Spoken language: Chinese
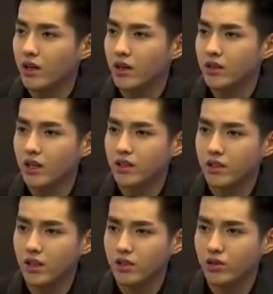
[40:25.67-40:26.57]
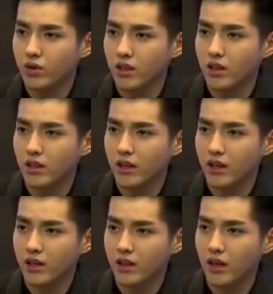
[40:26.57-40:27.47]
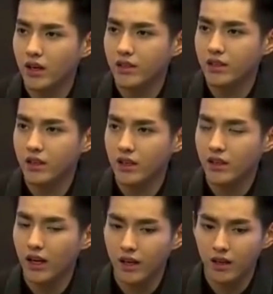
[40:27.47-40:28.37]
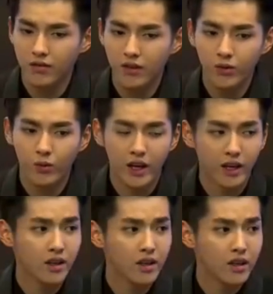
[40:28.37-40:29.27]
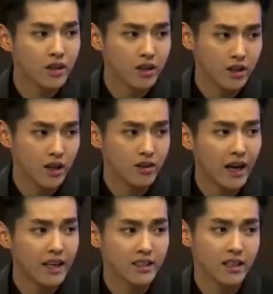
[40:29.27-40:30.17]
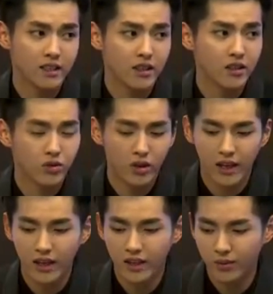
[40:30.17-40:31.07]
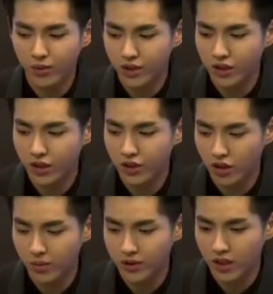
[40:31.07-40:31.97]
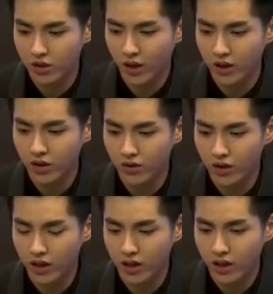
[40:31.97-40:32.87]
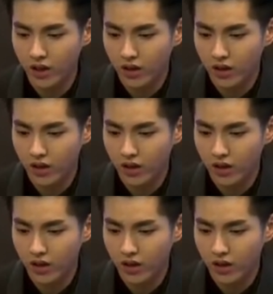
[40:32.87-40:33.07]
然后当时也是觉得那要跟这个电影的氛围、格调搭才行，所以它一定不是一首比较传统的。